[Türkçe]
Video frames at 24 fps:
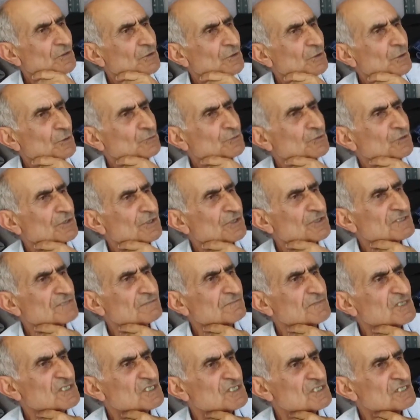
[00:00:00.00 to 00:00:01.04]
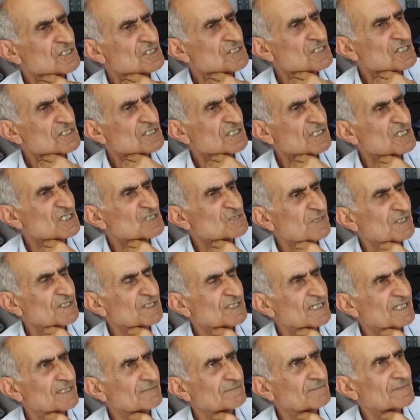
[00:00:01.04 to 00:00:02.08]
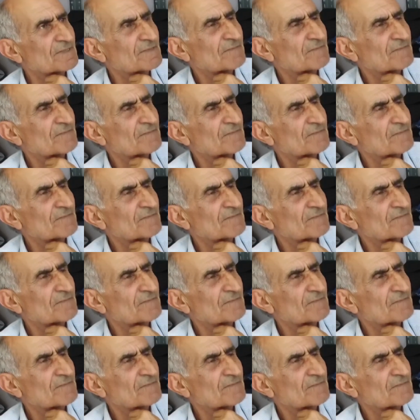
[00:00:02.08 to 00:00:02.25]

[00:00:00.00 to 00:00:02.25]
yoktur kızım. İstesen ispat ederim.